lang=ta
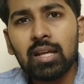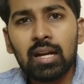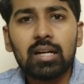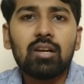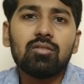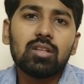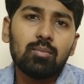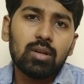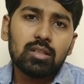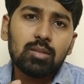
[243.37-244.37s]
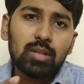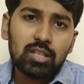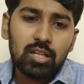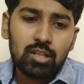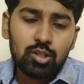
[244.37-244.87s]
இன்டெரக்டாக வந்து நம்ம
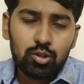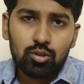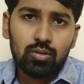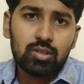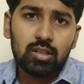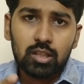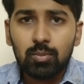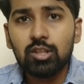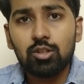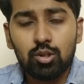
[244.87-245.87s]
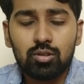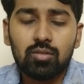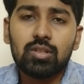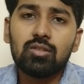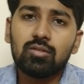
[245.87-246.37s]
திபெத்தியன் இஷ்யூஸ் வச்சு திபெத்
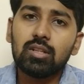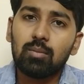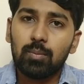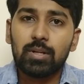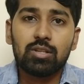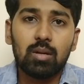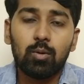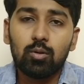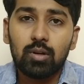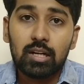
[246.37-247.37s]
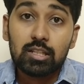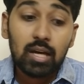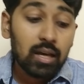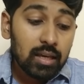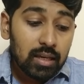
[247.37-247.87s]
இஷ்யூஸ்க்கு வச்சு வந்து நம்ம பிரச்சனை பண்ணணும்னு
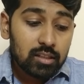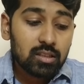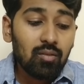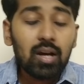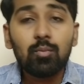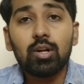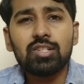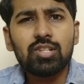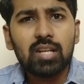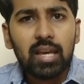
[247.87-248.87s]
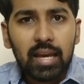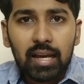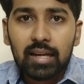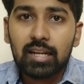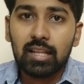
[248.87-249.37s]
நினச்சா இந்த தவாங் மொனாஸ்ட்ரியே
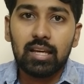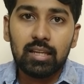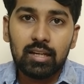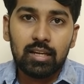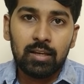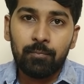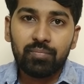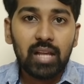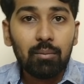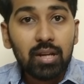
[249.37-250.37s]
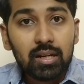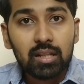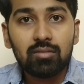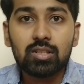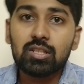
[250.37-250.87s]
எங்ககிட்ட தான் இருக்குது
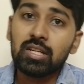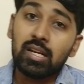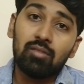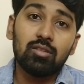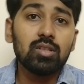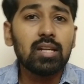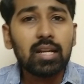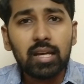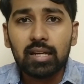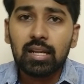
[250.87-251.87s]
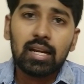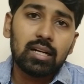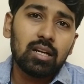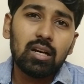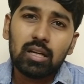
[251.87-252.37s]
அப்படின்றத வச்சு சைனாவை வந்து நிறைய
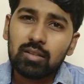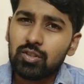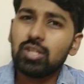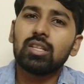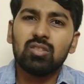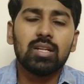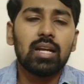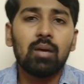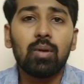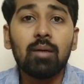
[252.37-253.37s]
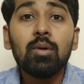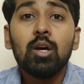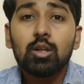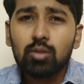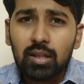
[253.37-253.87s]
இன்டெரக்டாக அந்த விஷயத்தை வந்து கிளப்பலாம்
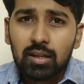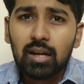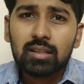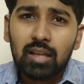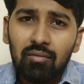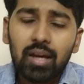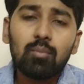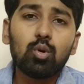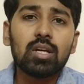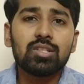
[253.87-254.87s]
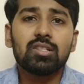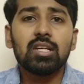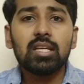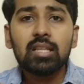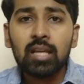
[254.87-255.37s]
ஸோ அதனால் தவாங்
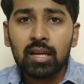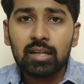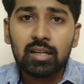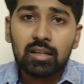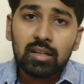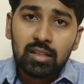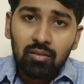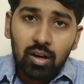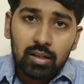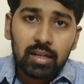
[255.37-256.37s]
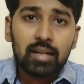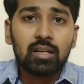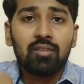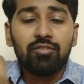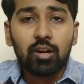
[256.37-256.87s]
மொனாஸ்ட்ரி இந்தியா கிட்டே இருக்குது டவாங்
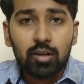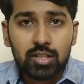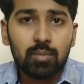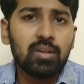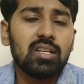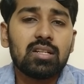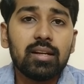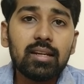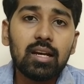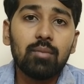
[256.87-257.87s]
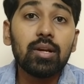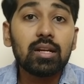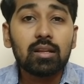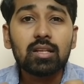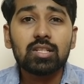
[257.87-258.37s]
ட்ராக்ட் ஆஃப் அருணாச்சல் பிரதேஷில் இருக்குது
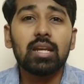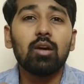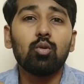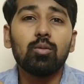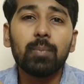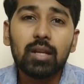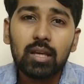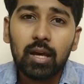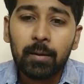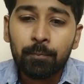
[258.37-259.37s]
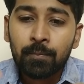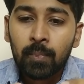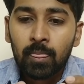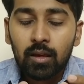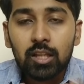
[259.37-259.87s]
அப்படின்றது தான் சைனாவுக்கு ஒரு பெரிய
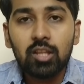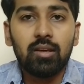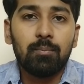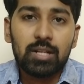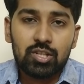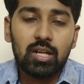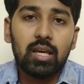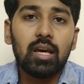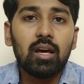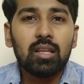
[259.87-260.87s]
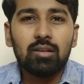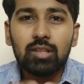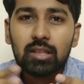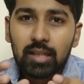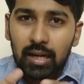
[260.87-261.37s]
இதே பிரச்சனையே
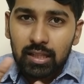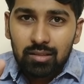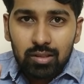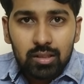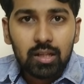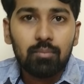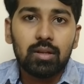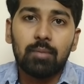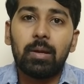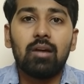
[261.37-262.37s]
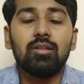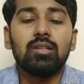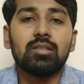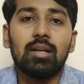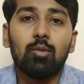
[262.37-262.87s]
அதாவது இந்த இடத்த வந்து நம்ம
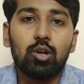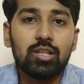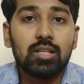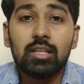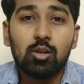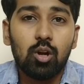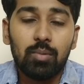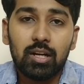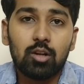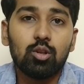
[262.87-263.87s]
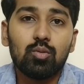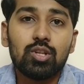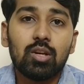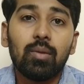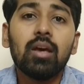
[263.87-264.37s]
எப்படியாவது நம்மளுடைய சேர்த்துக்கணும் அப்படின்ற அந்த ஒரு
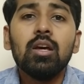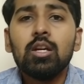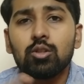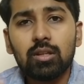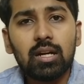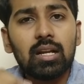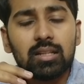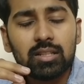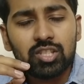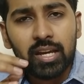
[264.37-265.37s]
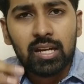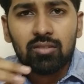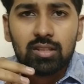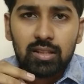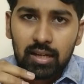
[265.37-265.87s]
விஷயமே ஸோ அதனால் சைனா
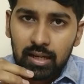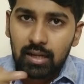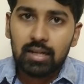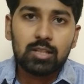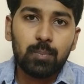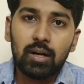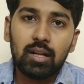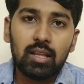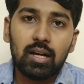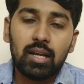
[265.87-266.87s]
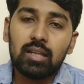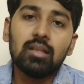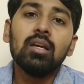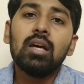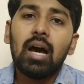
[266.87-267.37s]
வந்து இதை ரெக்கக்னைஸ் பண்ணதே கிடையாது
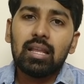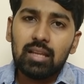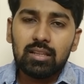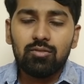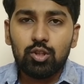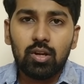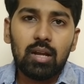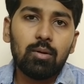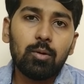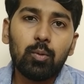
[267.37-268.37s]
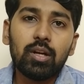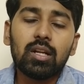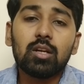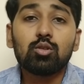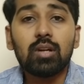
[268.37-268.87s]
அதுதான் இந்த விஷயம் எல்லாமே இப்படி போயிட்டு
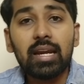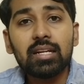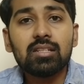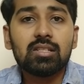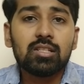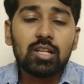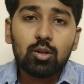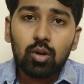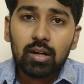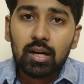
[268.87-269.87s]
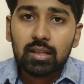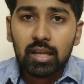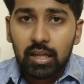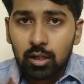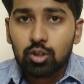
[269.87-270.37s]
இருக்கு ஸோ நைன்டீன் சிக்ஸ்டி டூவில் நடந்த
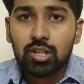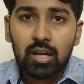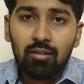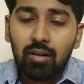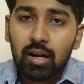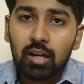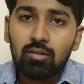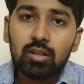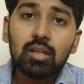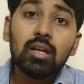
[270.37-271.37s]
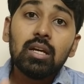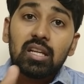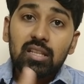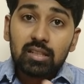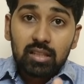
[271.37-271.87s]
இண்டோ சைனா வாரில் வந்து
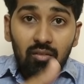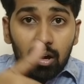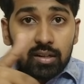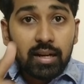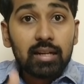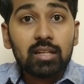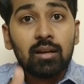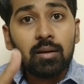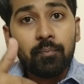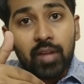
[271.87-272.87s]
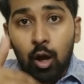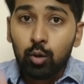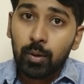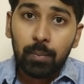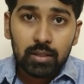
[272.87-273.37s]
இந்த தவாங் ட்ராக்டை
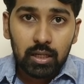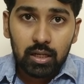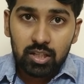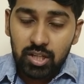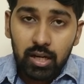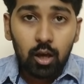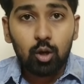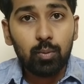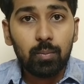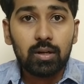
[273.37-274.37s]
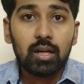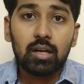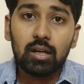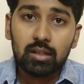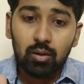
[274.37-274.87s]
ஆக்குபை பண்ணிட்டாங்க சைனா ஆக்குபை
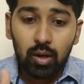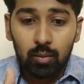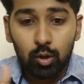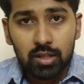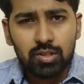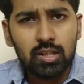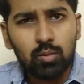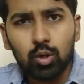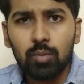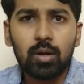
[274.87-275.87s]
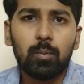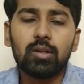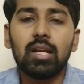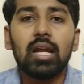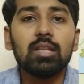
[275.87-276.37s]
பண்ணிட்டாங்க தவாங் மொனஸ்ட்ரி இந்த முக்கியமான
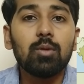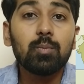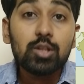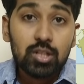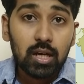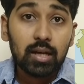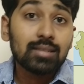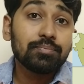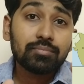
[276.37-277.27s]
பகுதி எல்லாத்தையுமே பிடிச்சிட்டாங்க